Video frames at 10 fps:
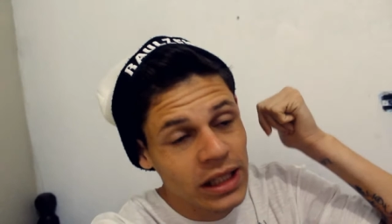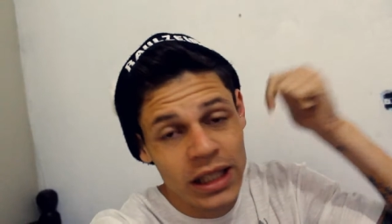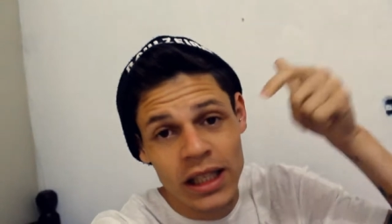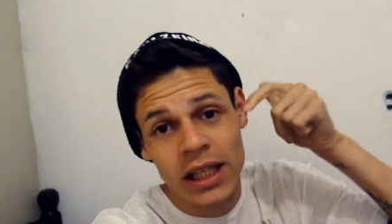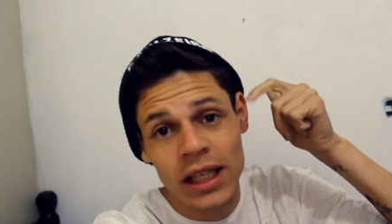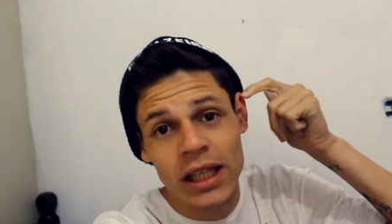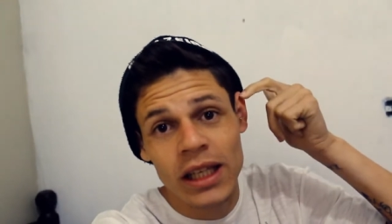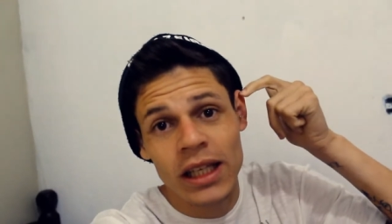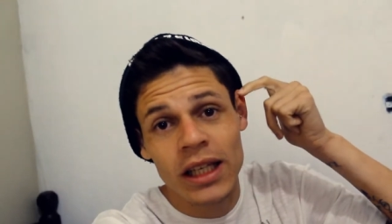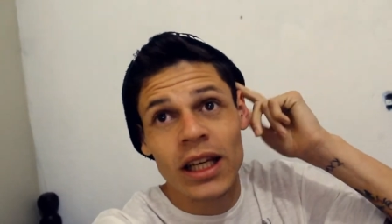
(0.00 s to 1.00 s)

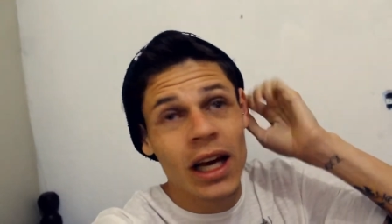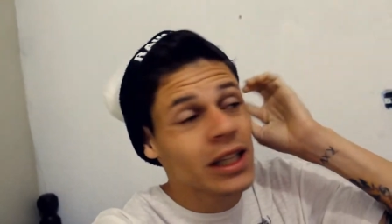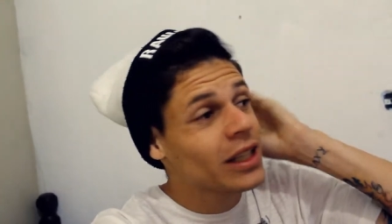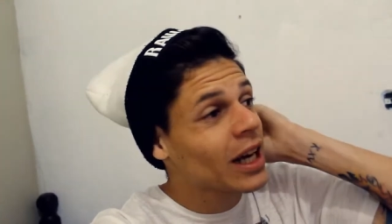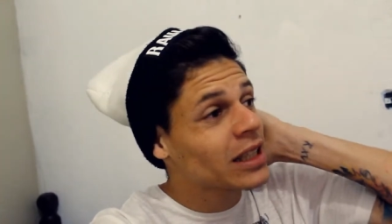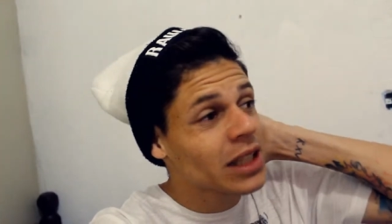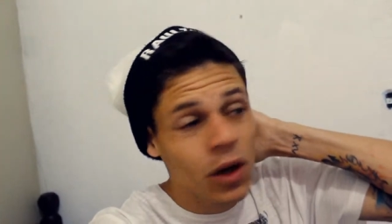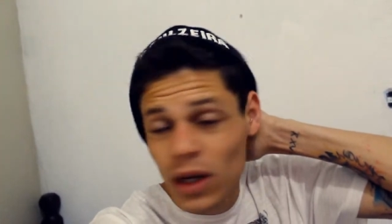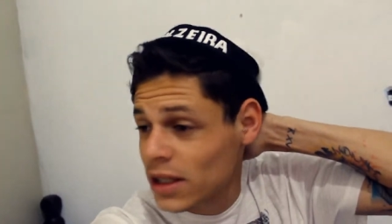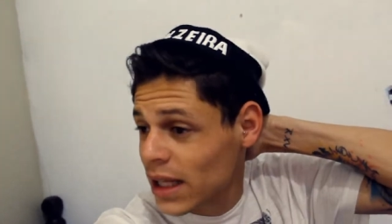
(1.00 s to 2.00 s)
E, e aqui em casa
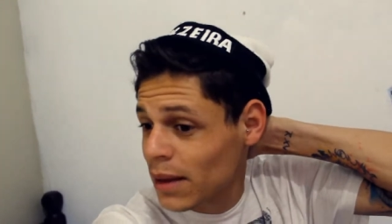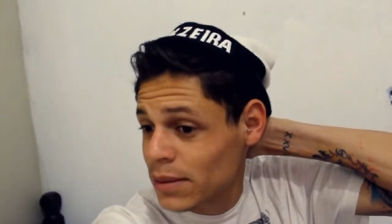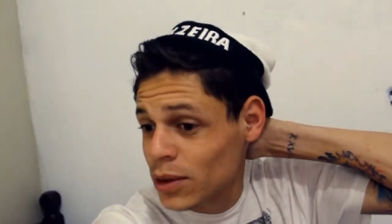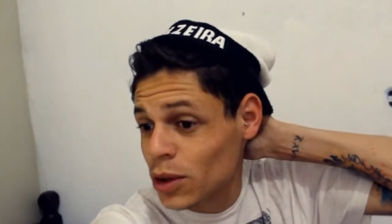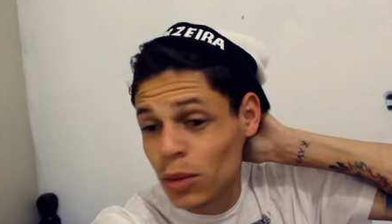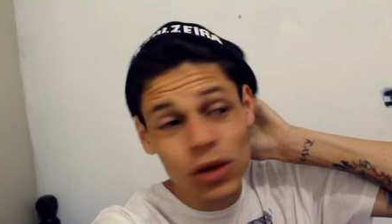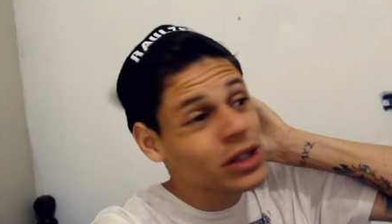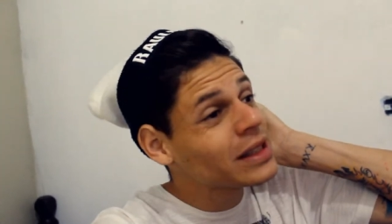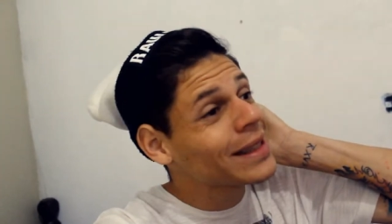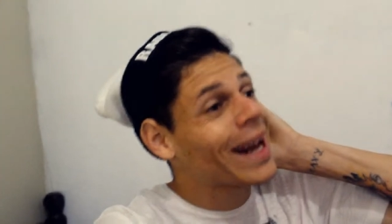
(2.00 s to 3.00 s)
agora tá tudo
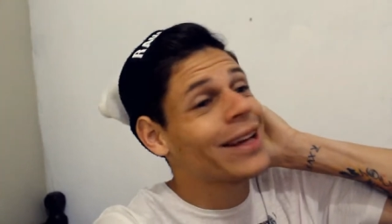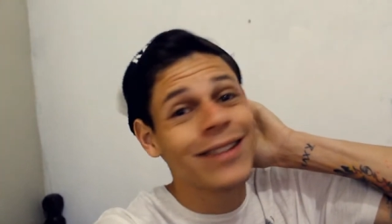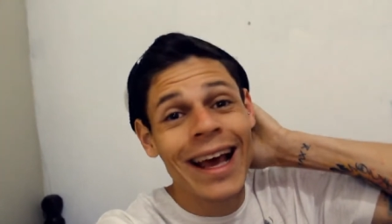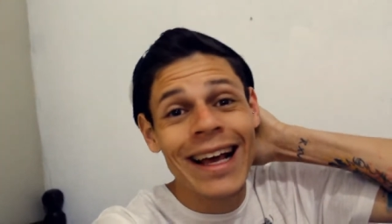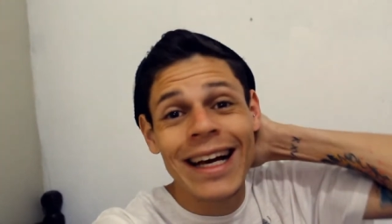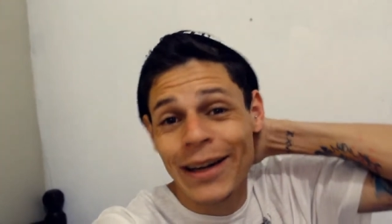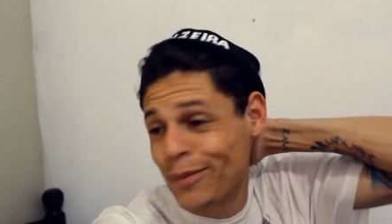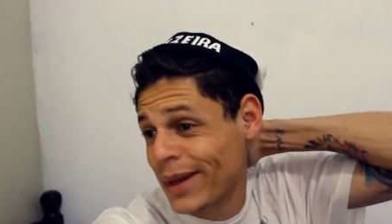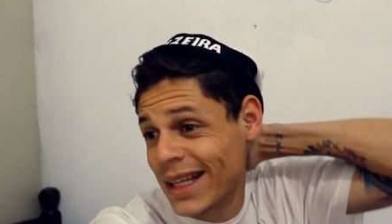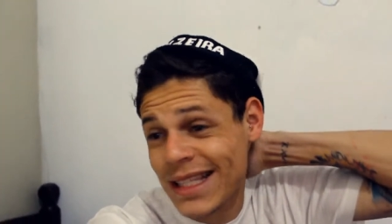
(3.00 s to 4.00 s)
muito estranho, né, cara?
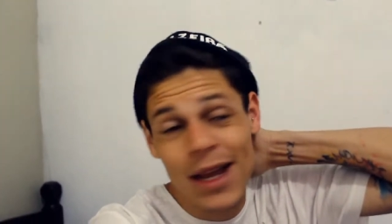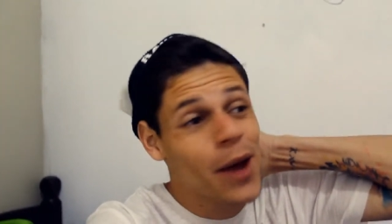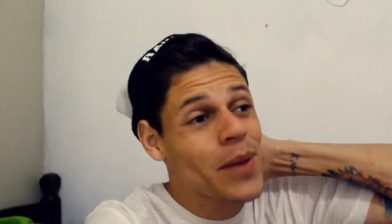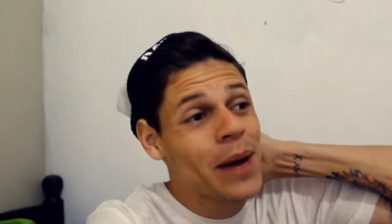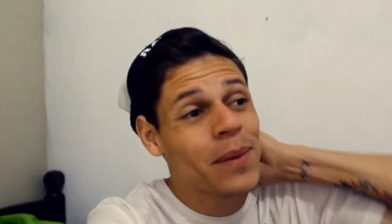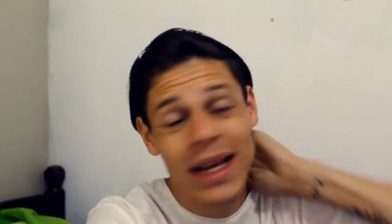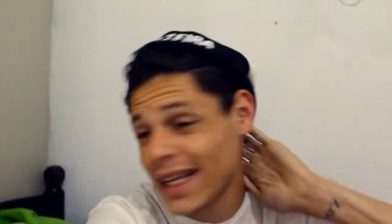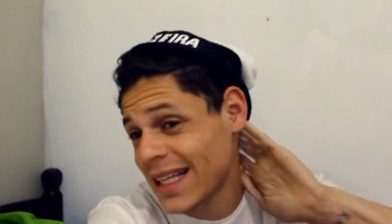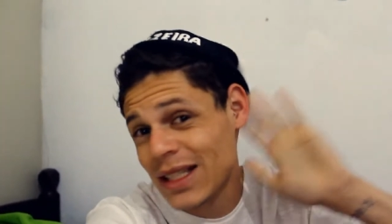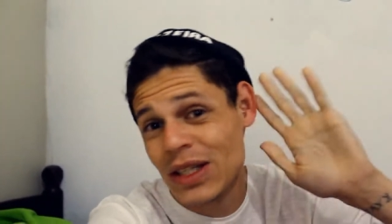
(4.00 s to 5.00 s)
Porque se a minha mãe é
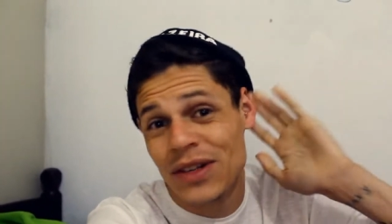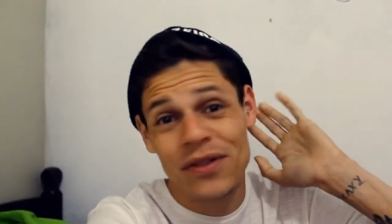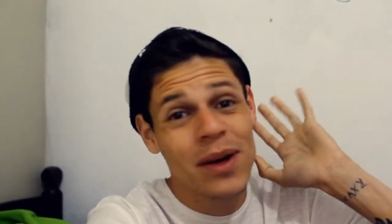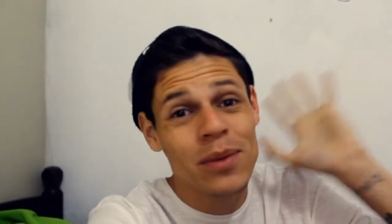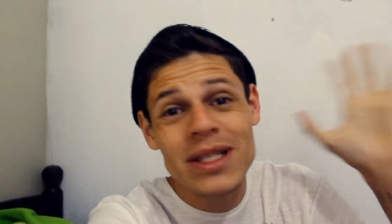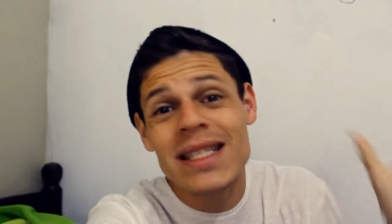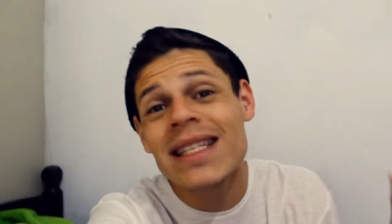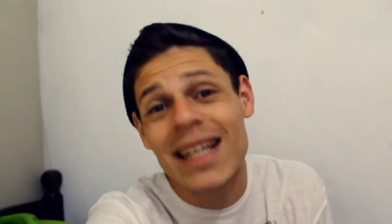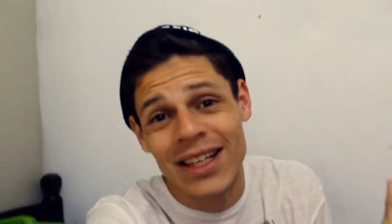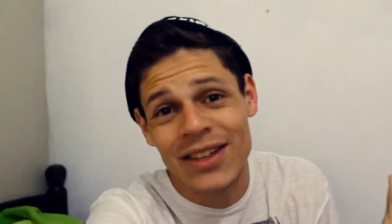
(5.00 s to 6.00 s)
aqui, as coisas ficam muito
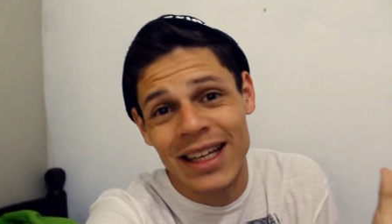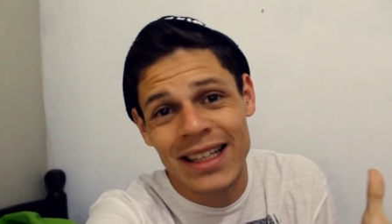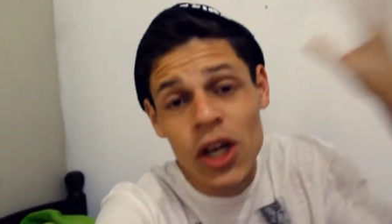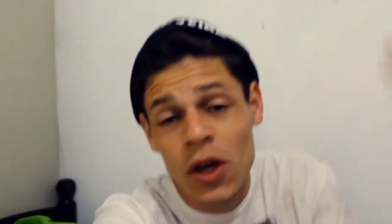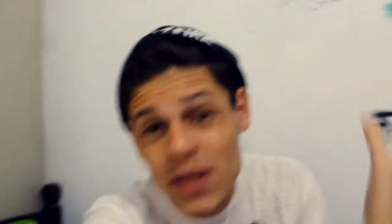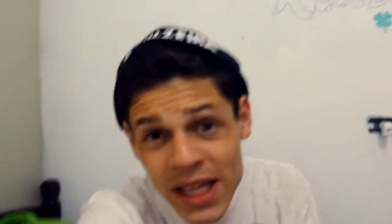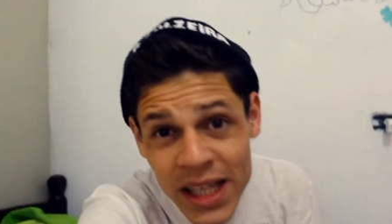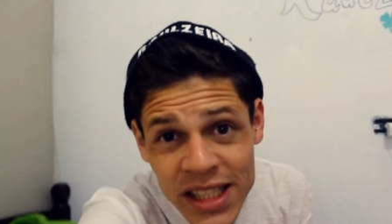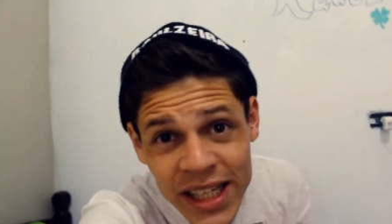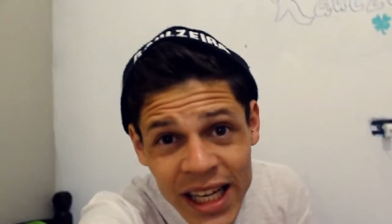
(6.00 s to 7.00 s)
estranhas, né? Eu não sei
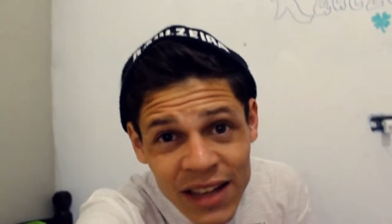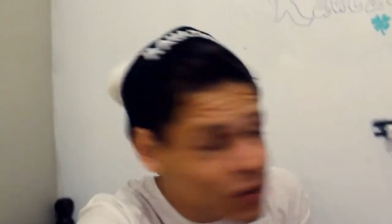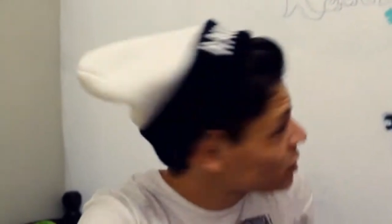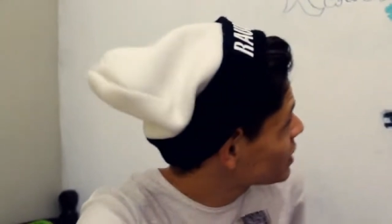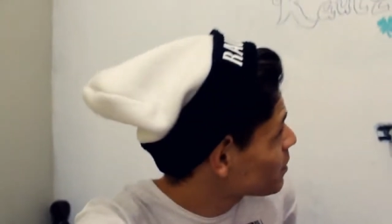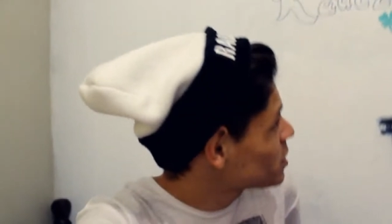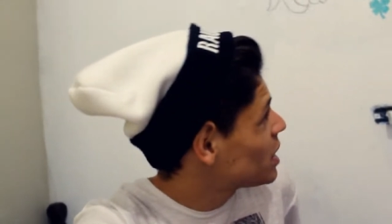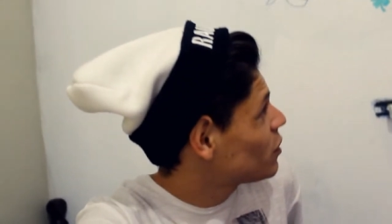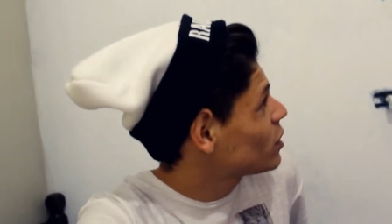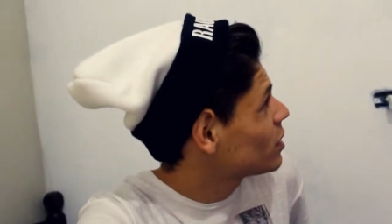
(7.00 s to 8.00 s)
que dia que ela volta. Você sabe que
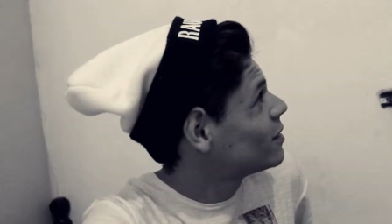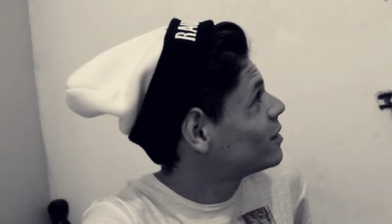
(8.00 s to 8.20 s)
dia ela volta?